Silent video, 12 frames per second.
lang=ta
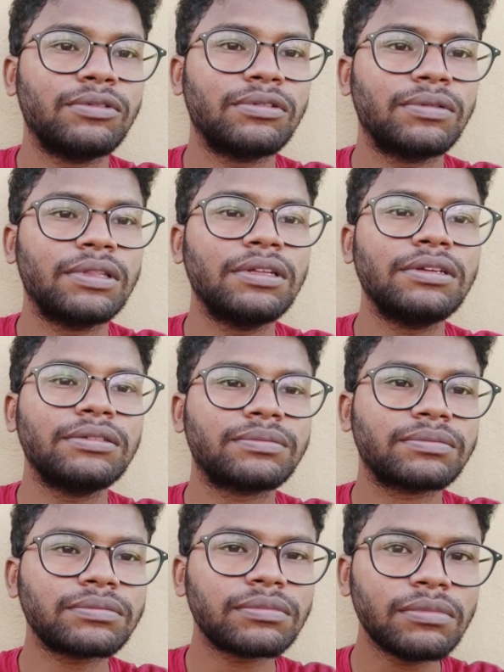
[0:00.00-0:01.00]
உங்களுக்கு வந்து
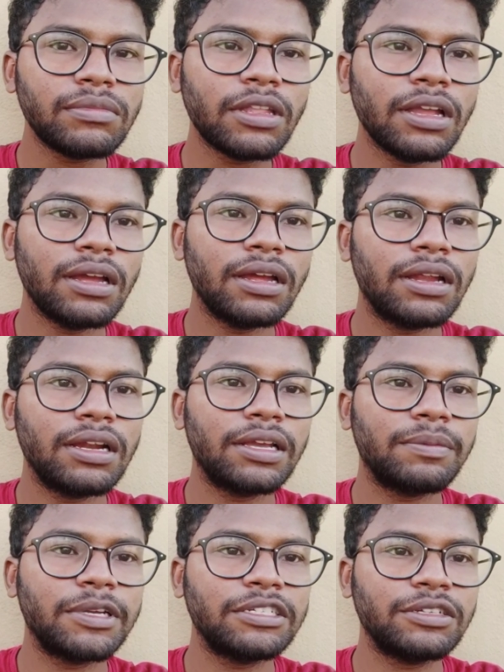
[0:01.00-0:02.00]

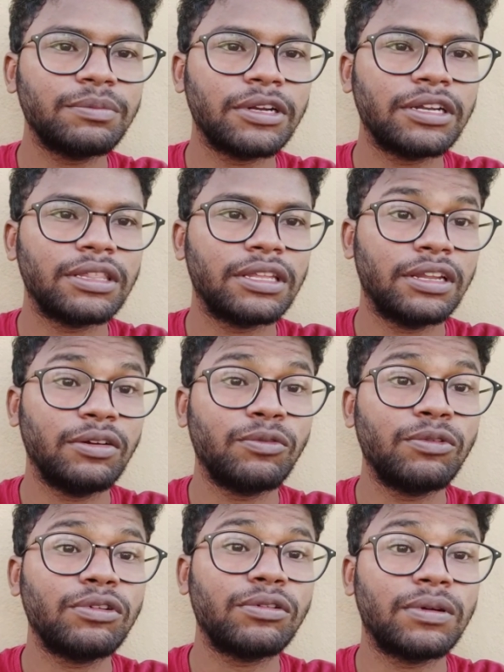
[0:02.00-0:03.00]
நீங்கள் மென்ஷன் பண்ணியிருந்தீங்கன்னா
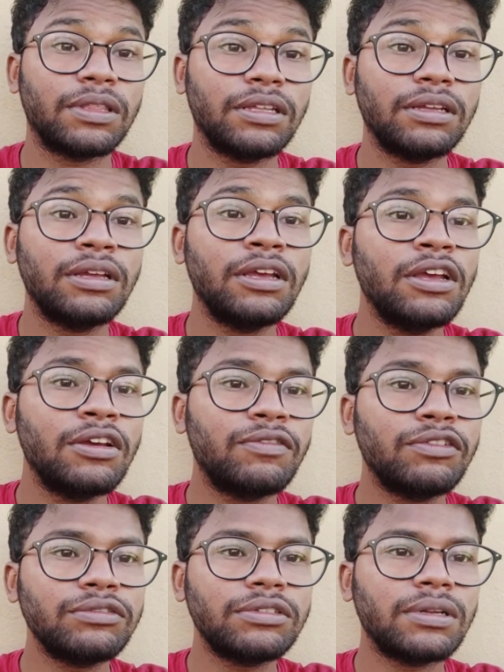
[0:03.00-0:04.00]
உங்களுக்கு வந்து
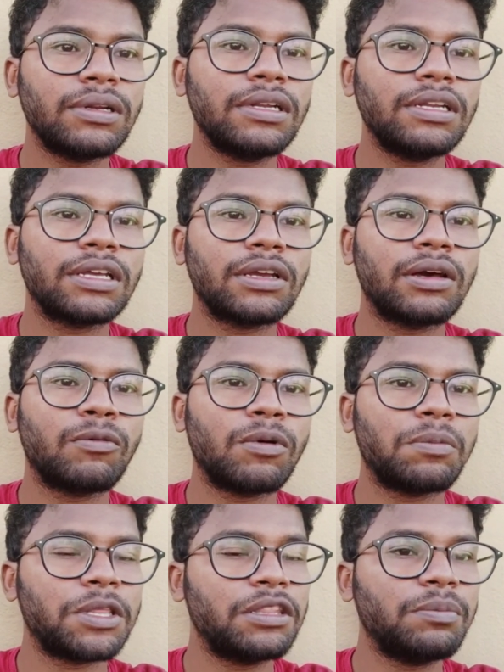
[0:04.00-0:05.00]
ஃப்யூச்சரில் நீங்கள் அவங்க
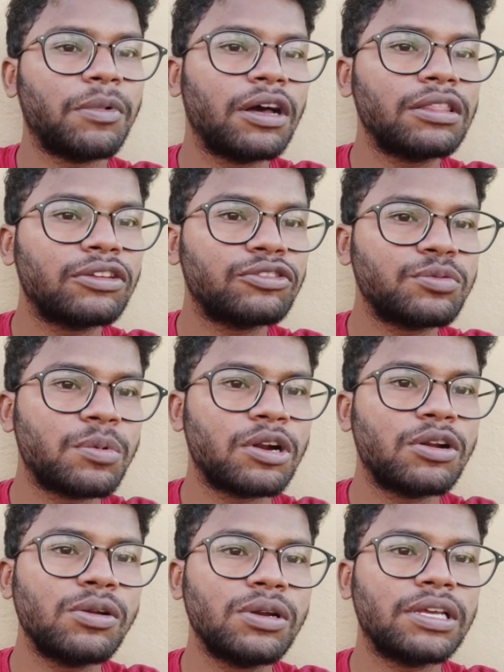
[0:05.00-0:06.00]
வந்து மாற்றி யூஸ்
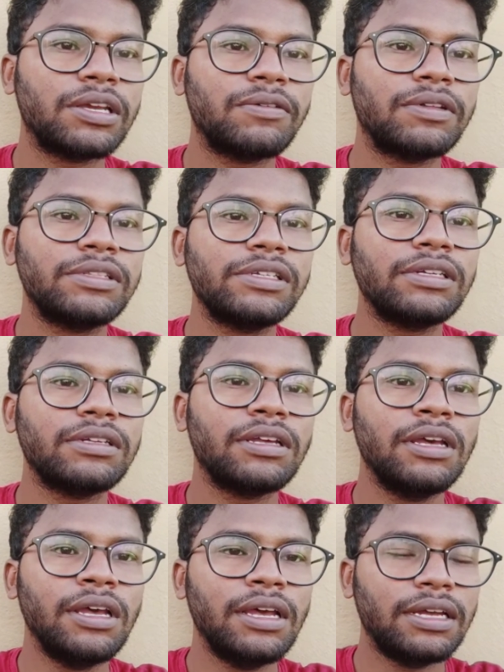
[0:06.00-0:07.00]
பண்ணாலும் நீங்கள் வந்து
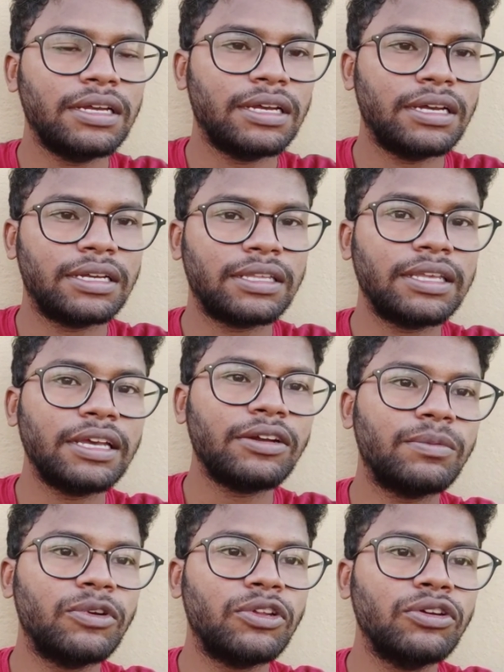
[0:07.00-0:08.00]
கேட்க
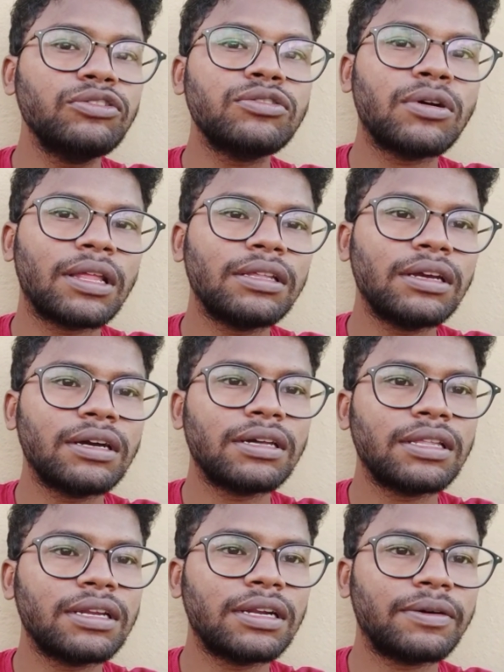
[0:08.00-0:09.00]
முடியும் ஸோ அதுக்காக
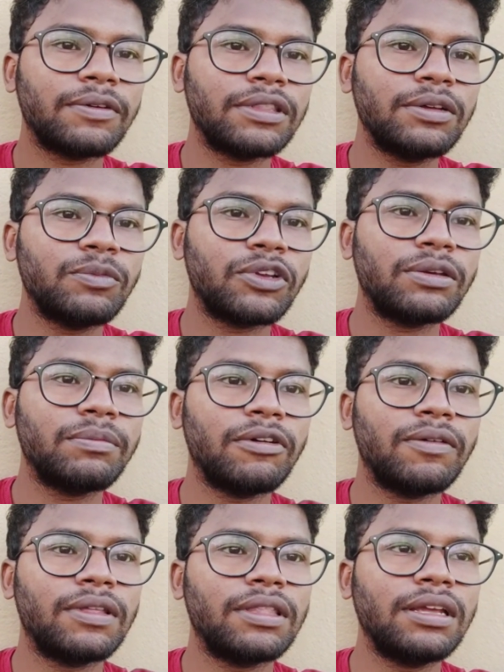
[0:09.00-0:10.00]
தான் நான் வந்து
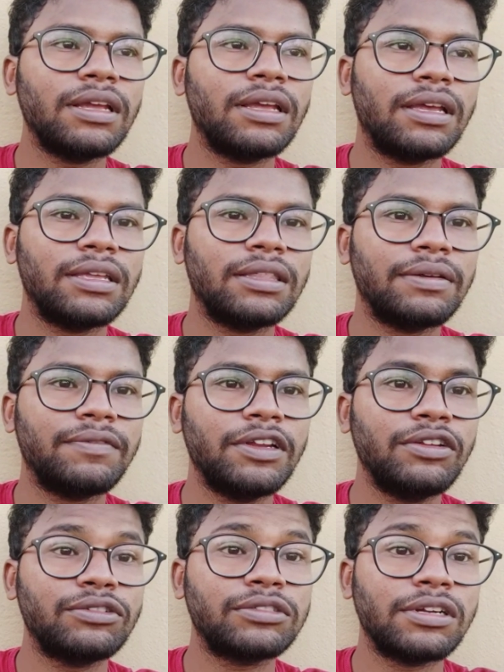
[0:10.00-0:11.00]
முக்கியமாக வந்து இந்த
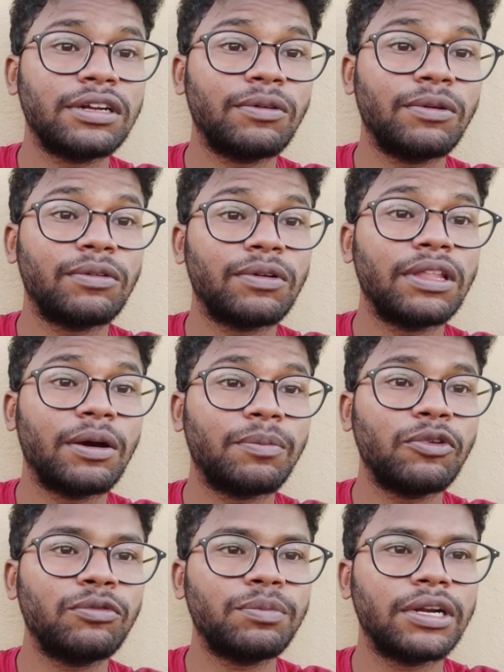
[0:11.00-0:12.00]
வீடியோஸ்லாம் நான் உங்களுக்கு வந்து
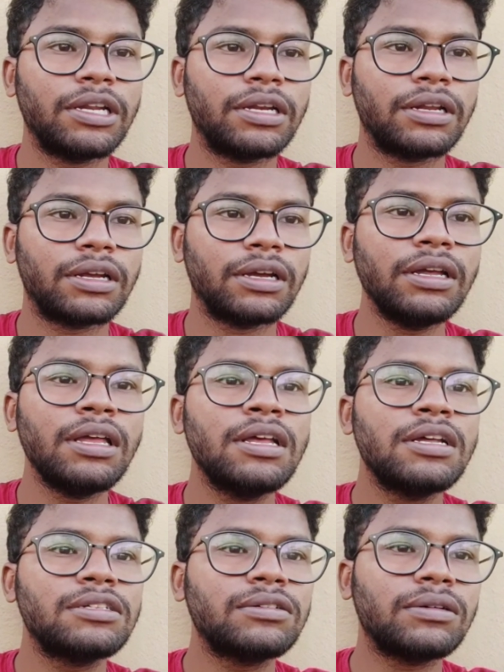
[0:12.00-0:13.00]
அப்லோட் பண்ணிகிட்ருக்கேன்
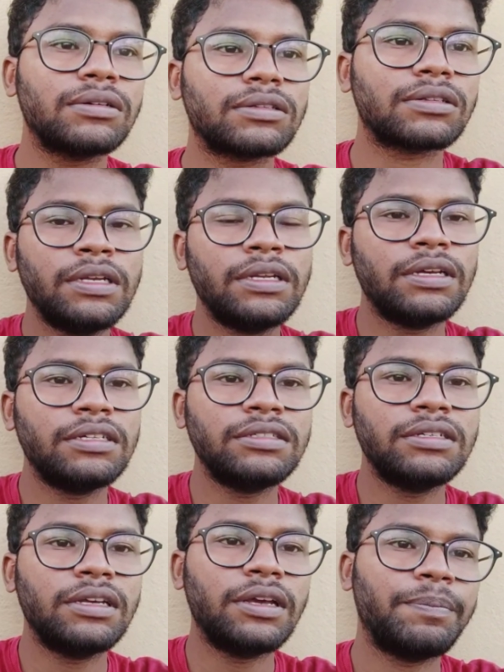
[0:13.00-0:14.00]
ஸோ இன்கேஸ்
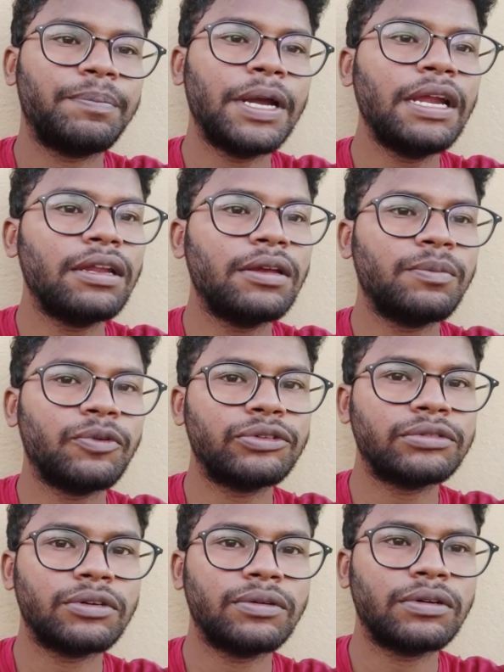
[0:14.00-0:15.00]
நீங்கள் பெயிண்டிங்
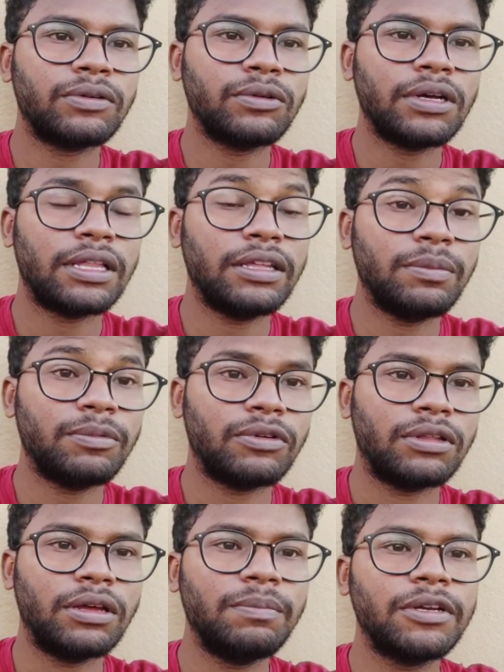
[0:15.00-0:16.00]
பொறுத்தவரை கூட அதே
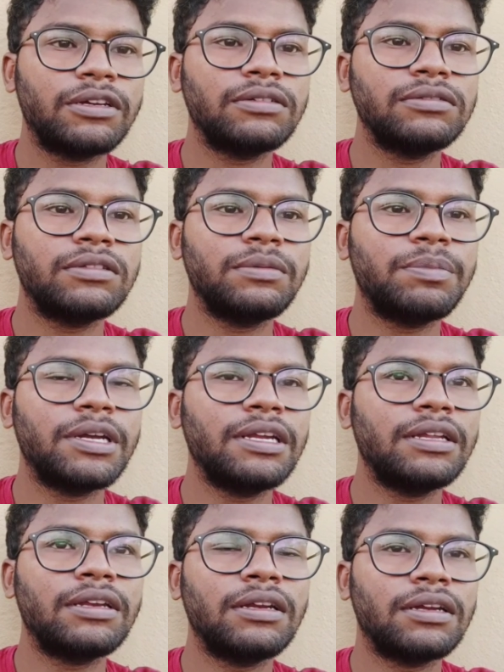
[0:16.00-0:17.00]
போல் தான் பிகாஸ் வந்து
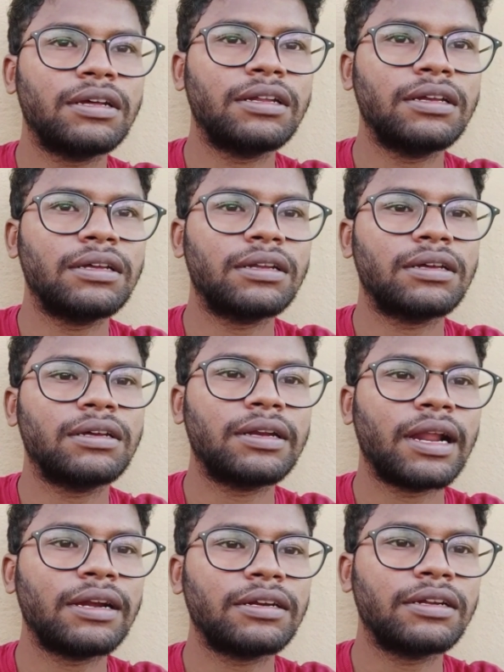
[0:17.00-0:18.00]
பெயிண்டிங்கில் நிறைய இருக்குது
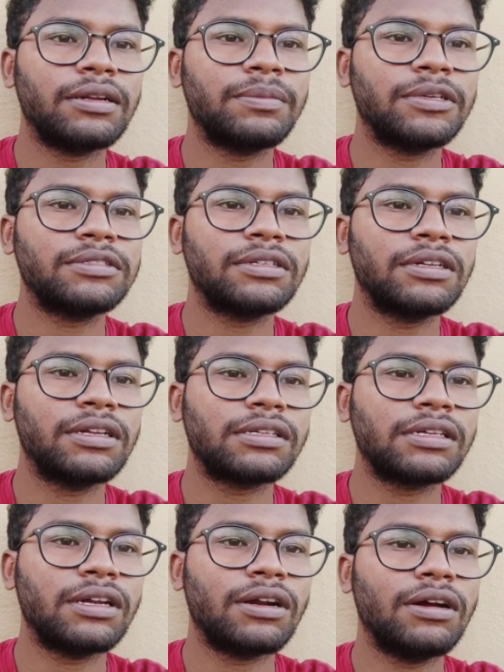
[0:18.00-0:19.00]
டிராக்டர் எமல்ஷன்
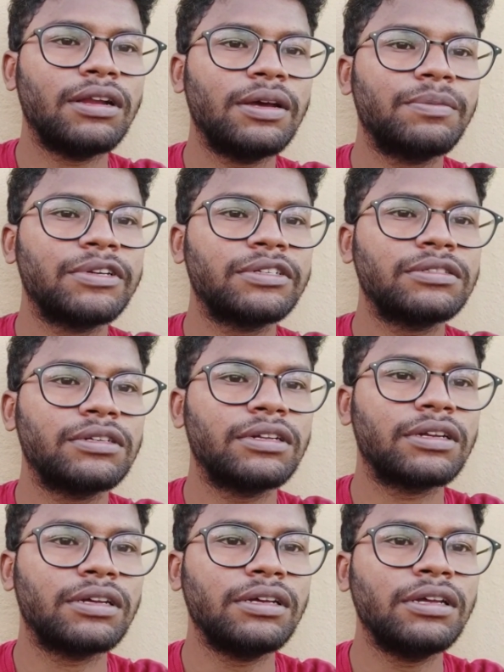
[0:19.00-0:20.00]
இருக்குது ராயல் எமல்ஷன்
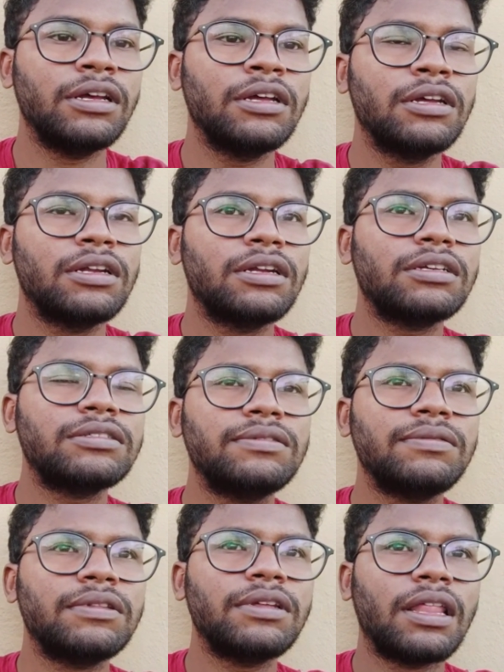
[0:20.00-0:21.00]
இருக்குது நெக்ஸ்ட்
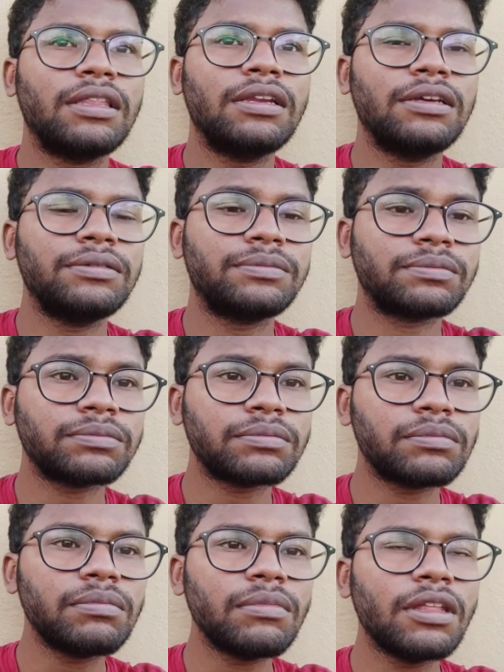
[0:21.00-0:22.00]
வந்து அதுலேயே
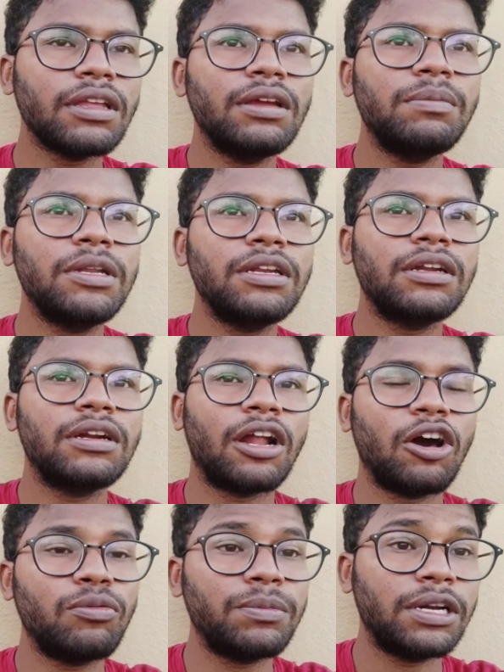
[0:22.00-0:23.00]
எப்படின்னா
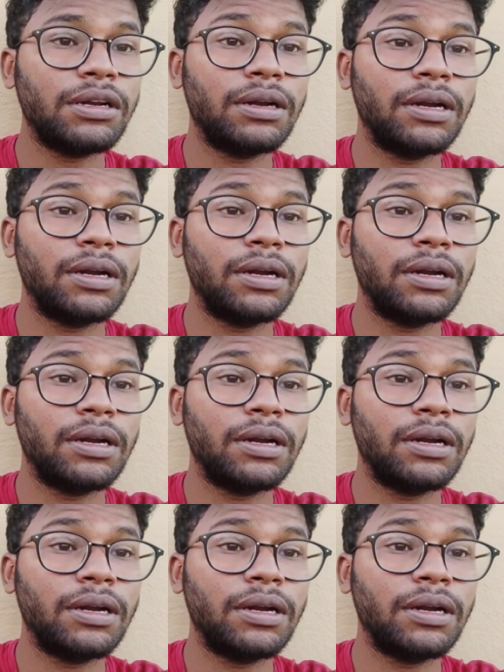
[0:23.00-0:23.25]
நார்மல்